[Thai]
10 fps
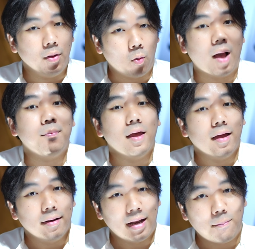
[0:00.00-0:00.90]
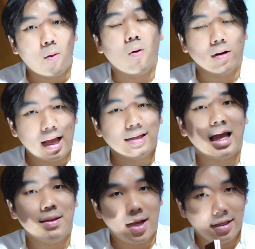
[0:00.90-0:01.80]
มีความน่าพกน่าใช้
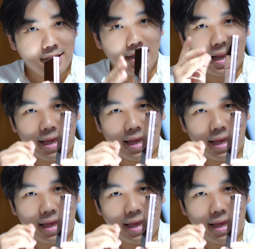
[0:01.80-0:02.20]
มากยิ่งขึ้นเล